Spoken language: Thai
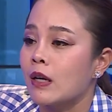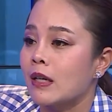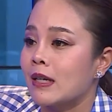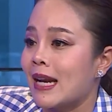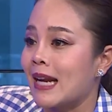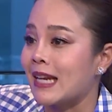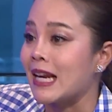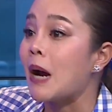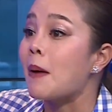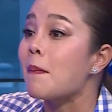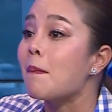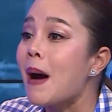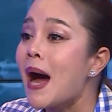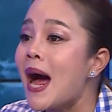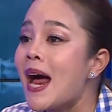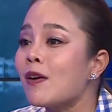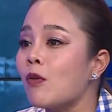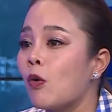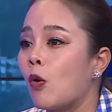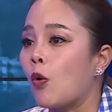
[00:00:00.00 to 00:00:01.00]
แต่ทางบ้า
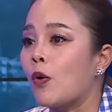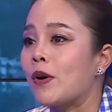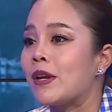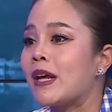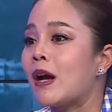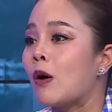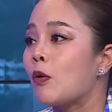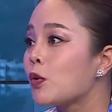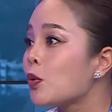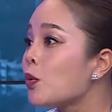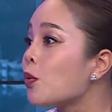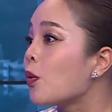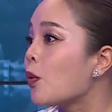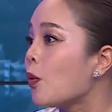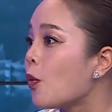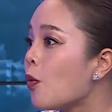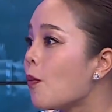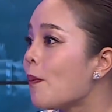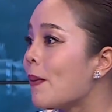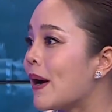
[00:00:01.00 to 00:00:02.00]
นของคนที่เขาถูก
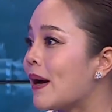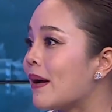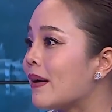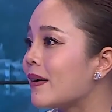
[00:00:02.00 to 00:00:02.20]
อุ้มอ่ะ